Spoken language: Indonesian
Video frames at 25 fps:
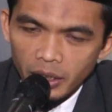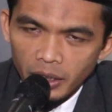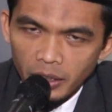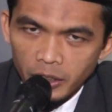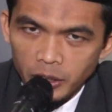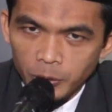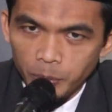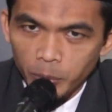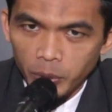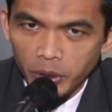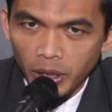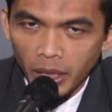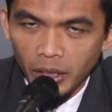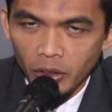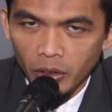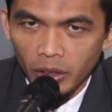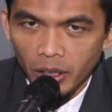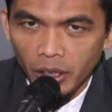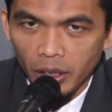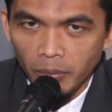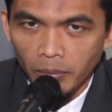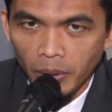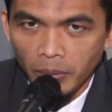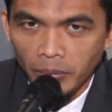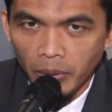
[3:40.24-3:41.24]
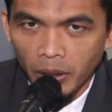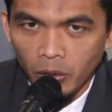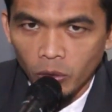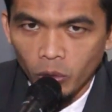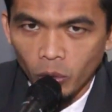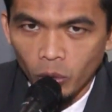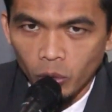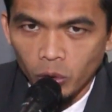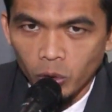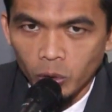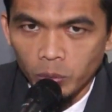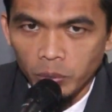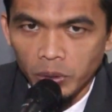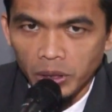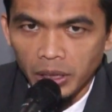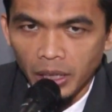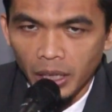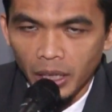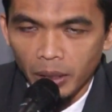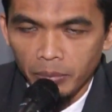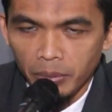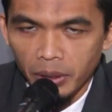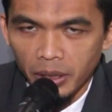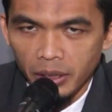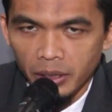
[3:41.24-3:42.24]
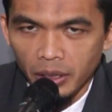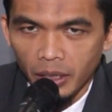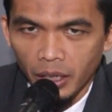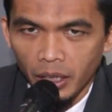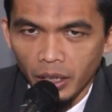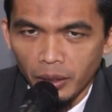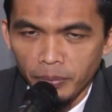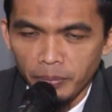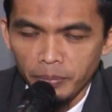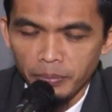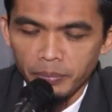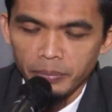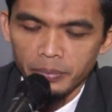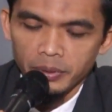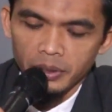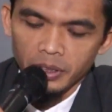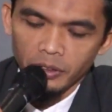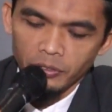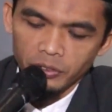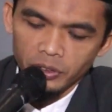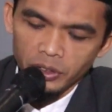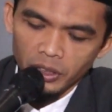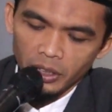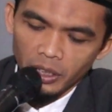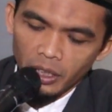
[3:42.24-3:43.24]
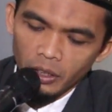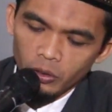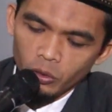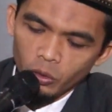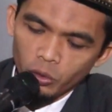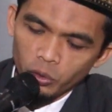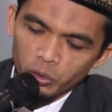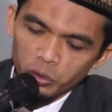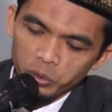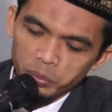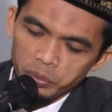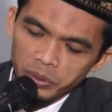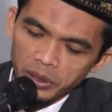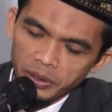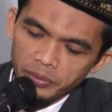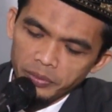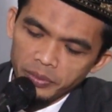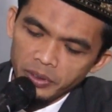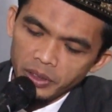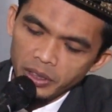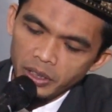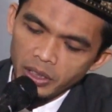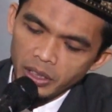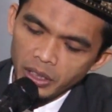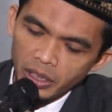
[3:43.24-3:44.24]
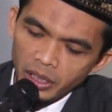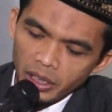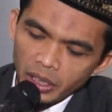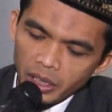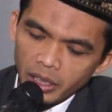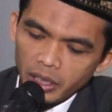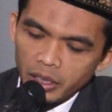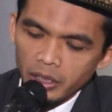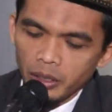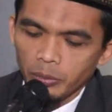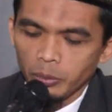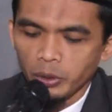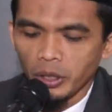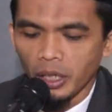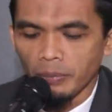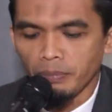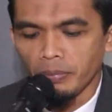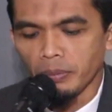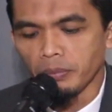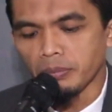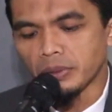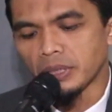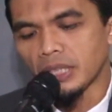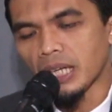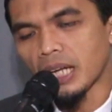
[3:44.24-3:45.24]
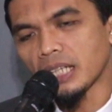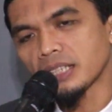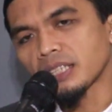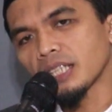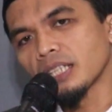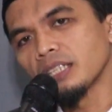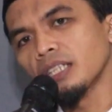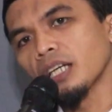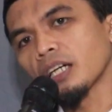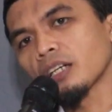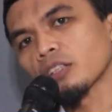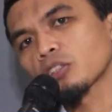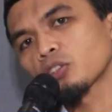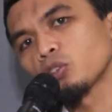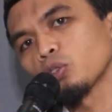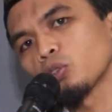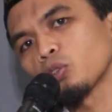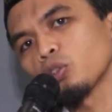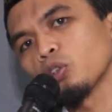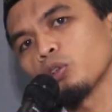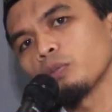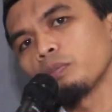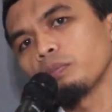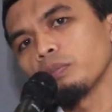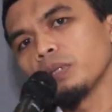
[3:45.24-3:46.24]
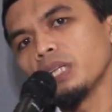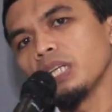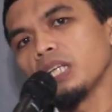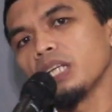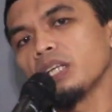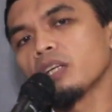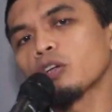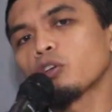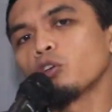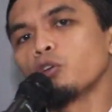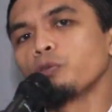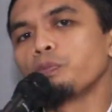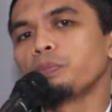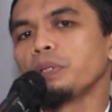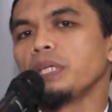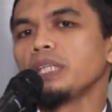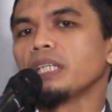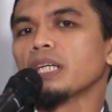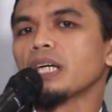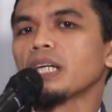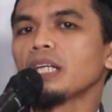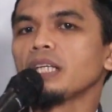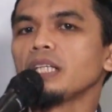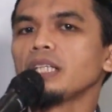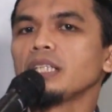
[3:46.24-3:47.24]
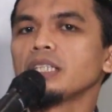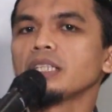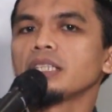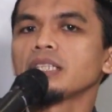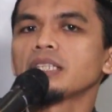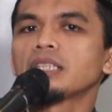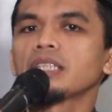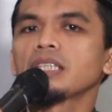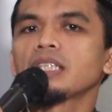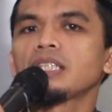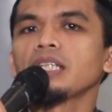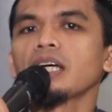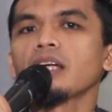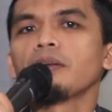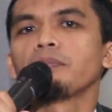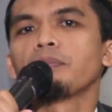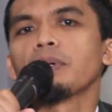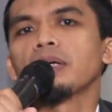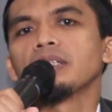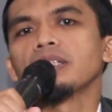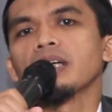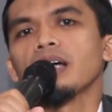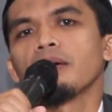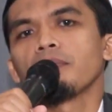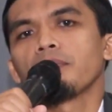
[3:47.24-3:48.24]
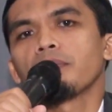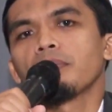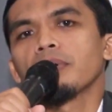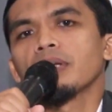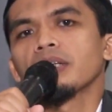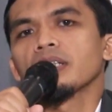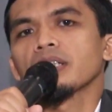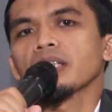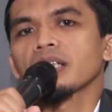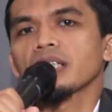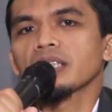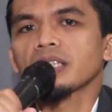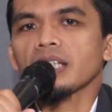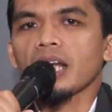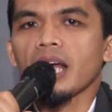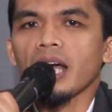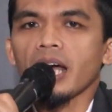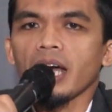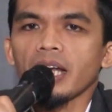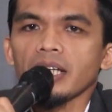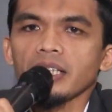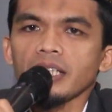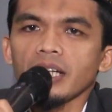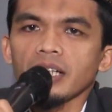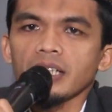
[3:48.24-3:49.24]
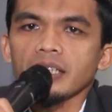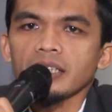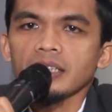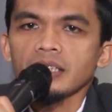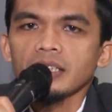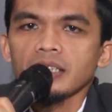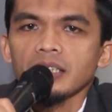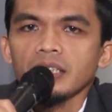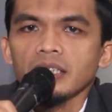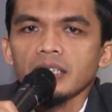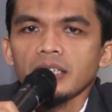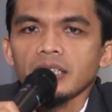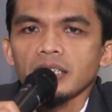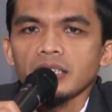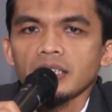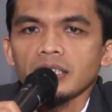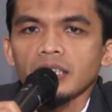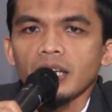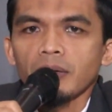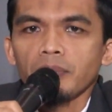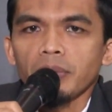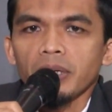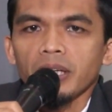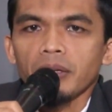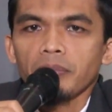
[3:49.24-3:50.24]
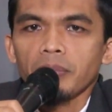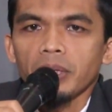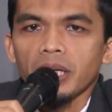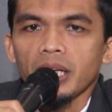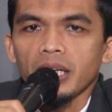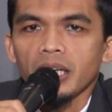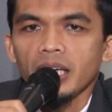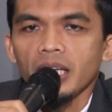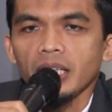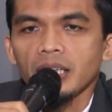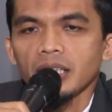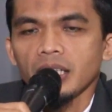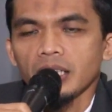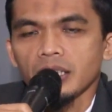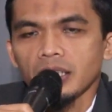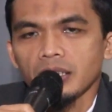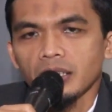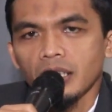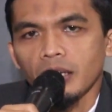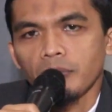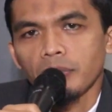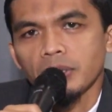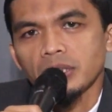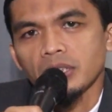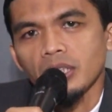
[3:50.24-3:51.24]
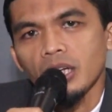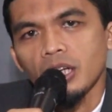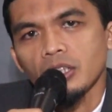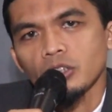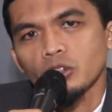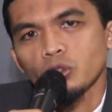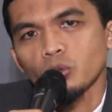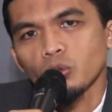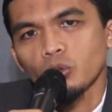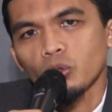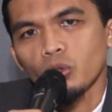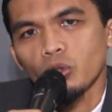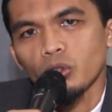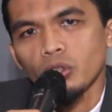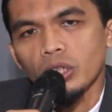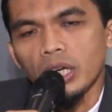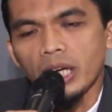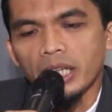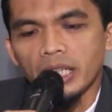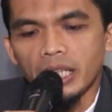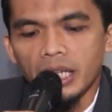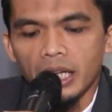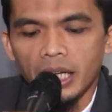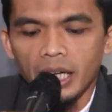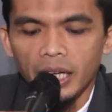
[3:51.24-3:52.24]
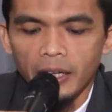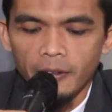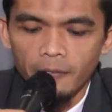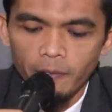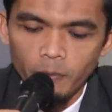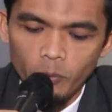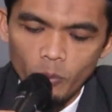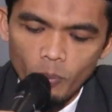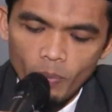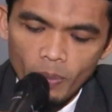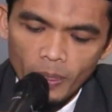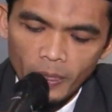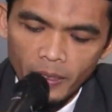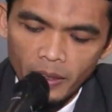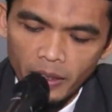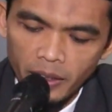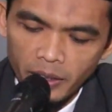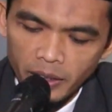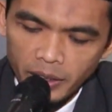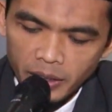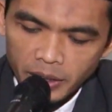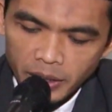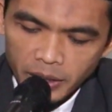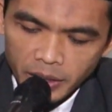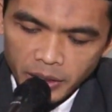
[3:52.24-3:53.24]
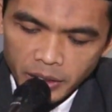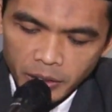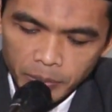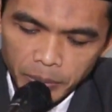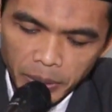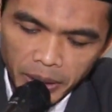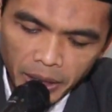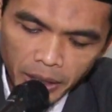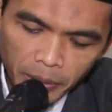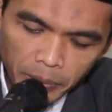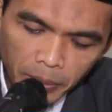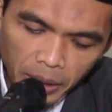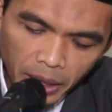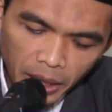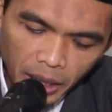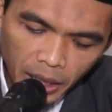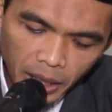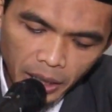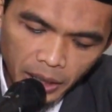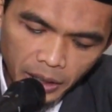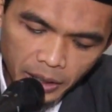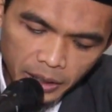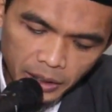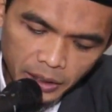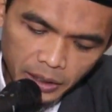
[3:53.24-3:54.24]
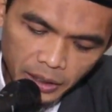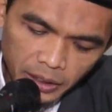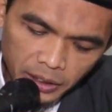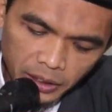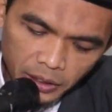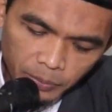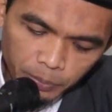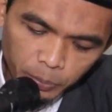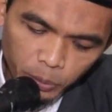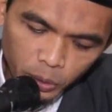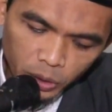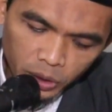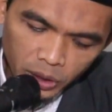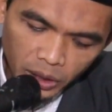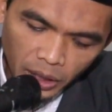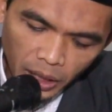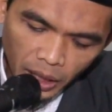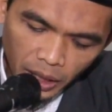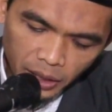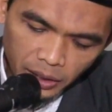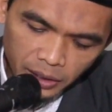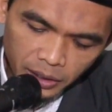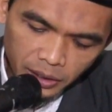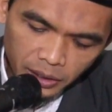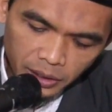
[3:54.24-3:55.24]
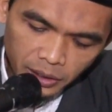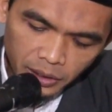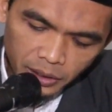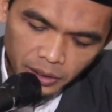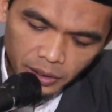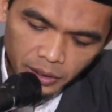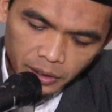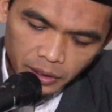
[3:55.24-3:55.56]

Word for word: Ini disebutkan oleh Imam Al-Qurtubi dalam kitab Tafsir Al-Qurtubi. Kemudian penjelasan yang cukup melingkupi dari sekian banyak keterangan yang sampai kepada kita tentang masalah syukur adalah sebagaimana disebutkan